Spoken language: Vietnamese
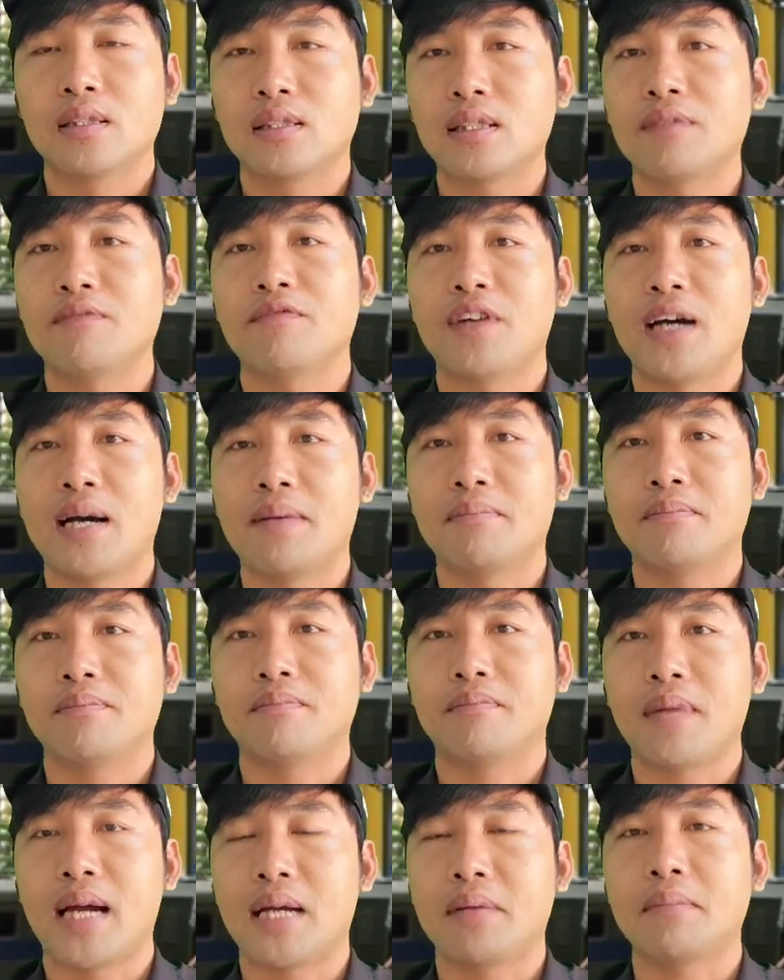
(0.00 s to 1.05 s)
xâm phạm
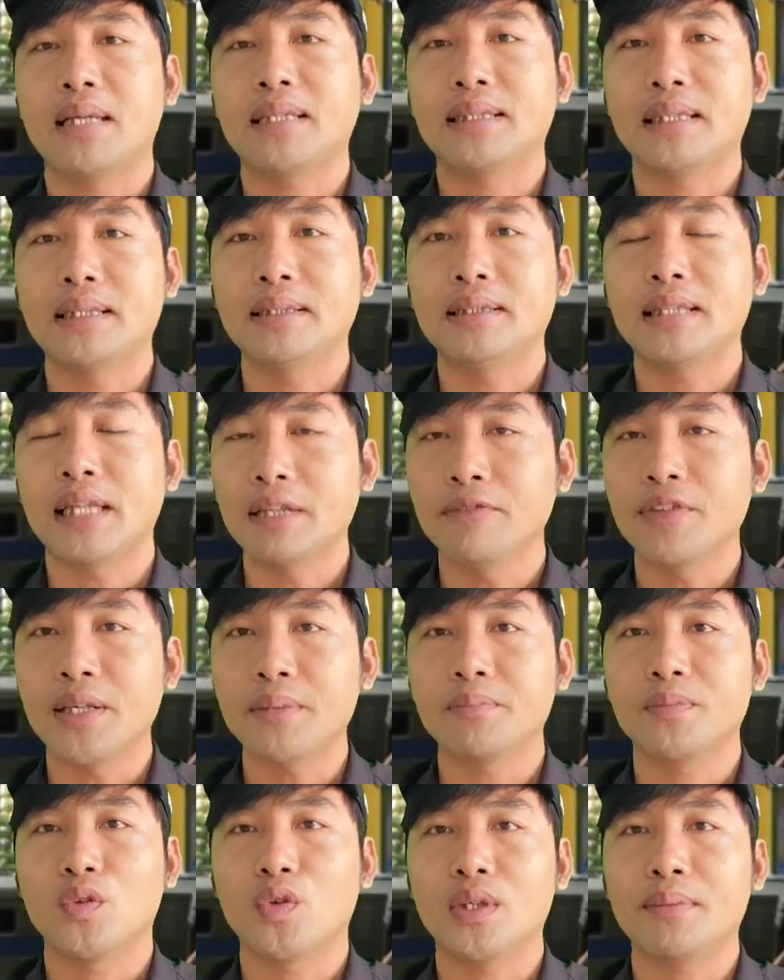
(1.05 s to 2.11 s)
mạng máy tính trái
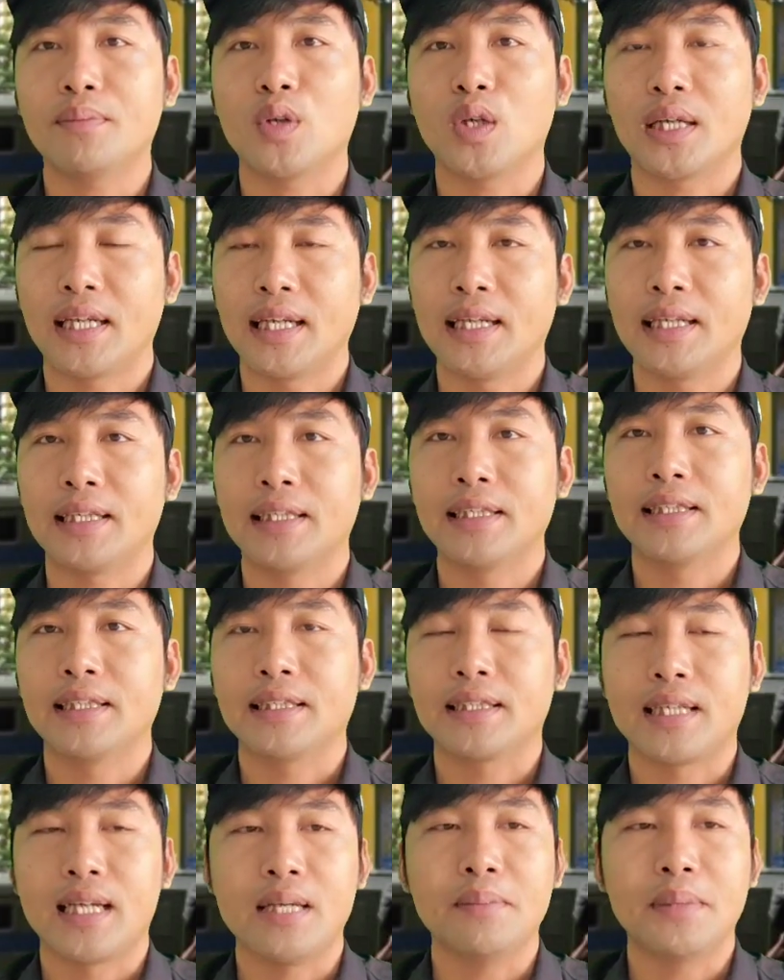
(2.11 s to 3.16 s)
phép của nhóm bọn Khang
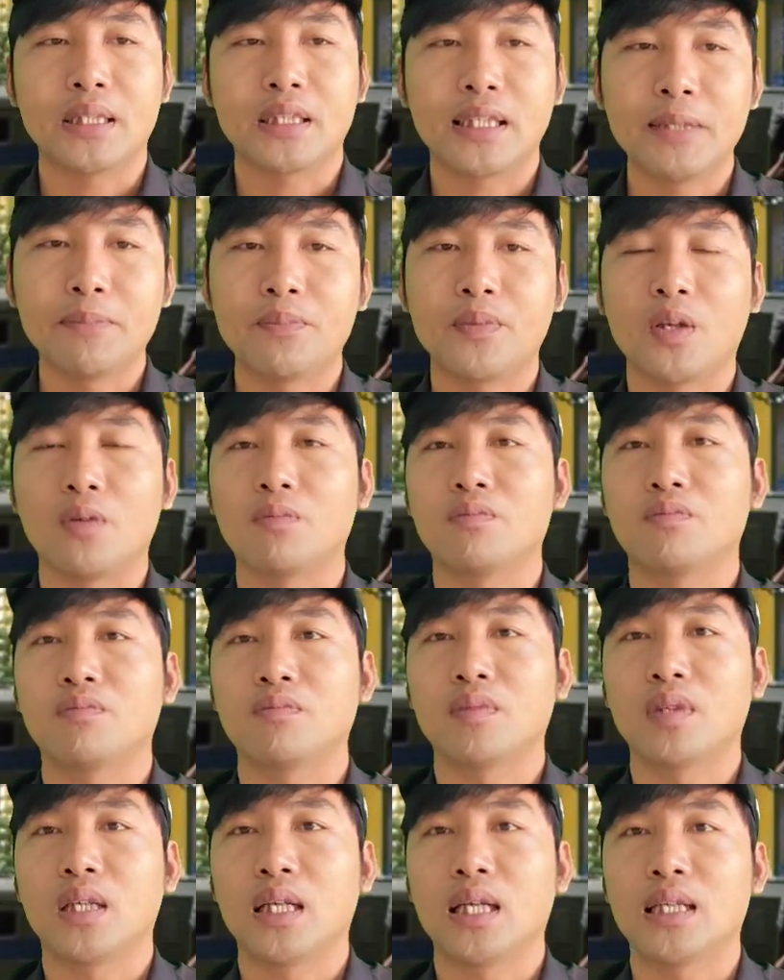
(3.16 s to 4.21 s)
để mà tiếp tục
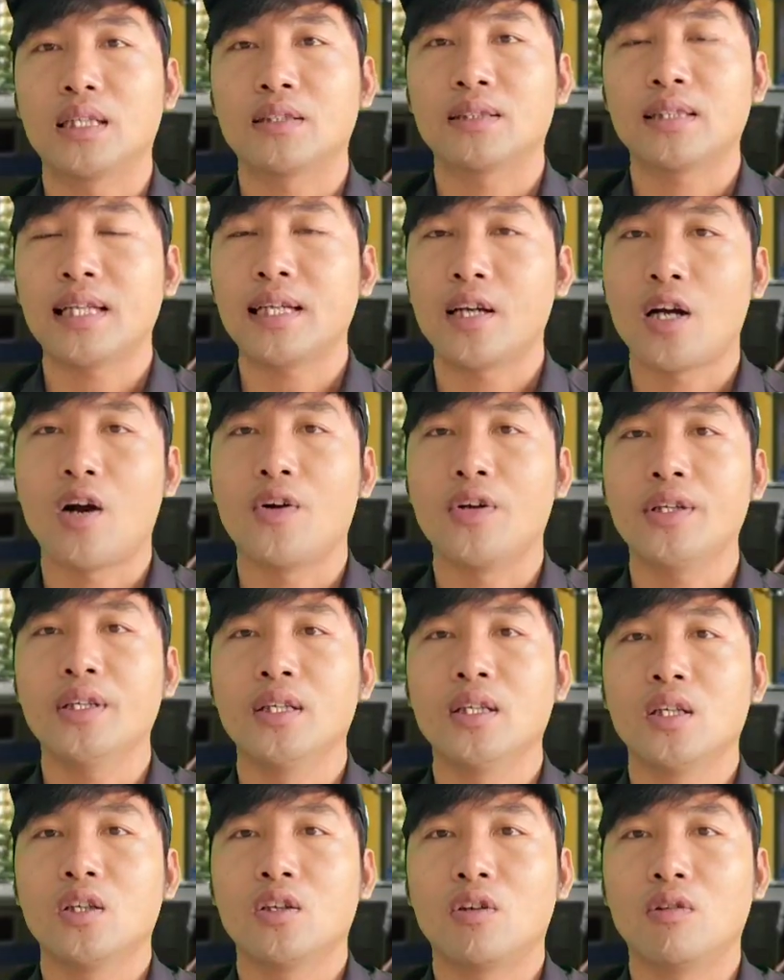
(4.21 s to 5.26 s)
à, xét hỏi
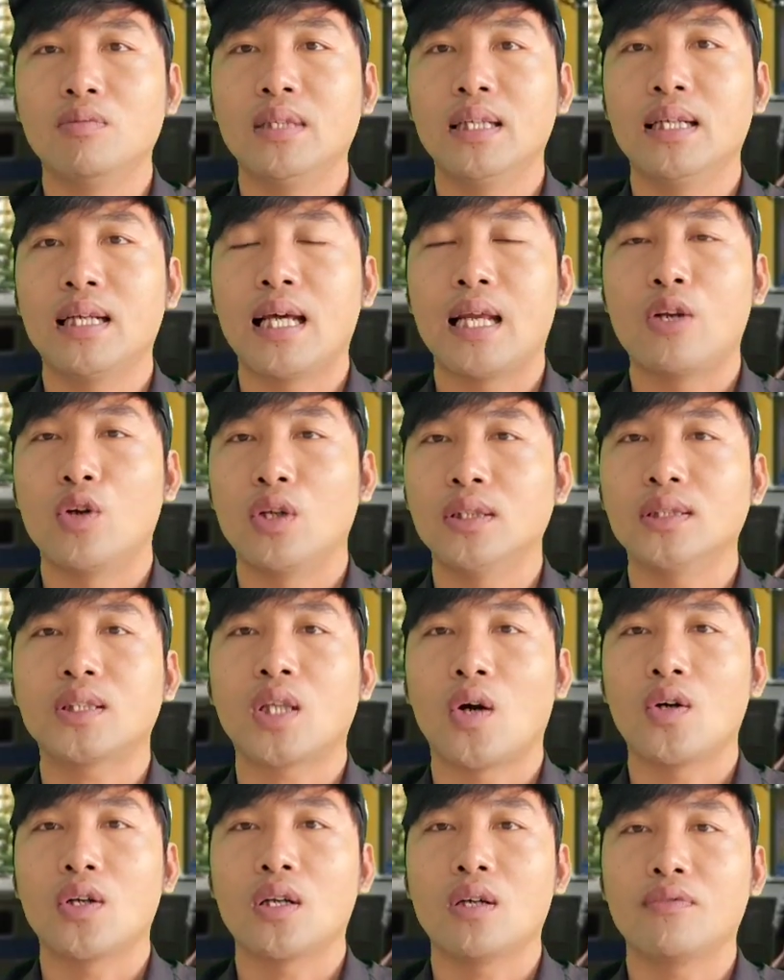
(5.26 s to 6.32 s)
cũng như là luận
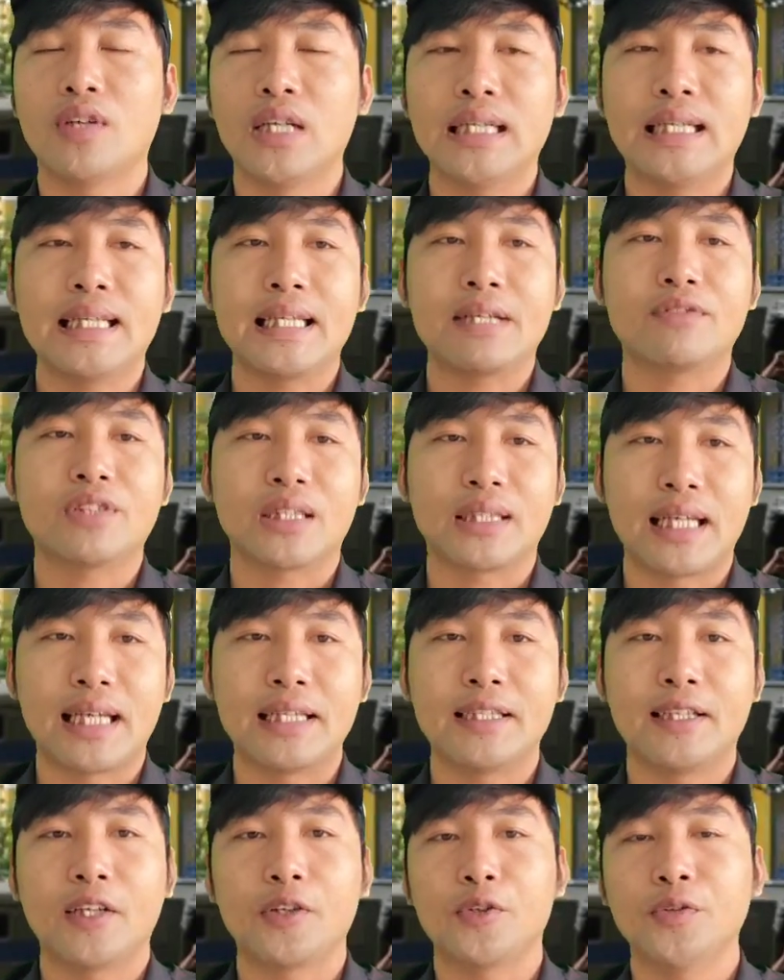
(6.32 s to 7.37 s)
tội đối với cái nhân vật này
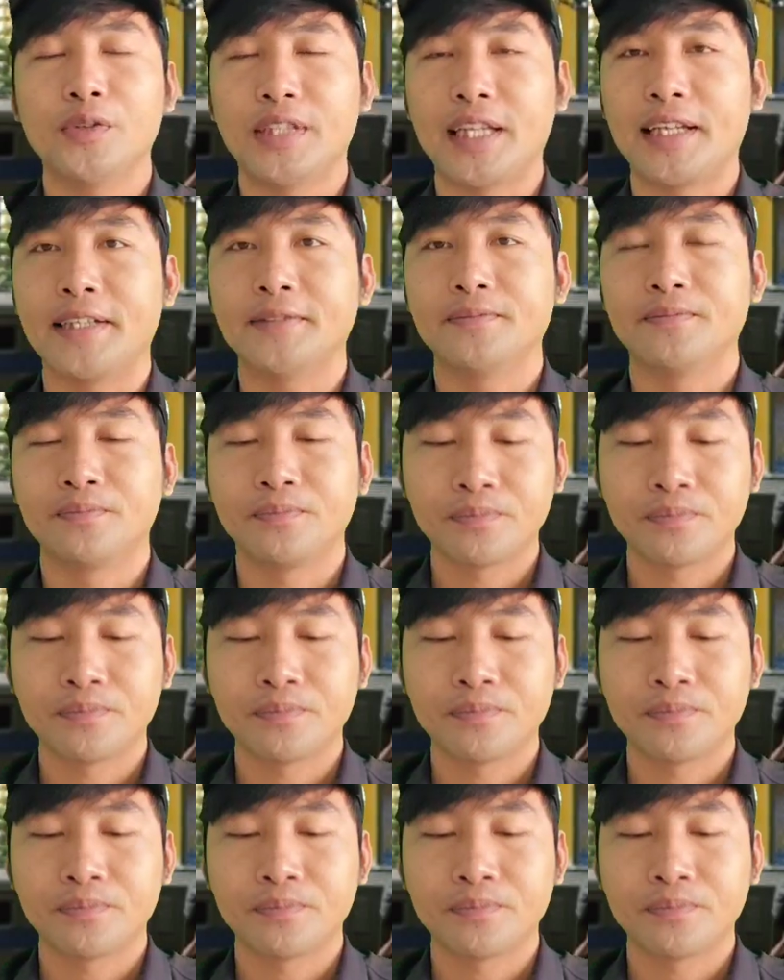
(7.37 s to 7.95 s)
thưa cô chú anh chị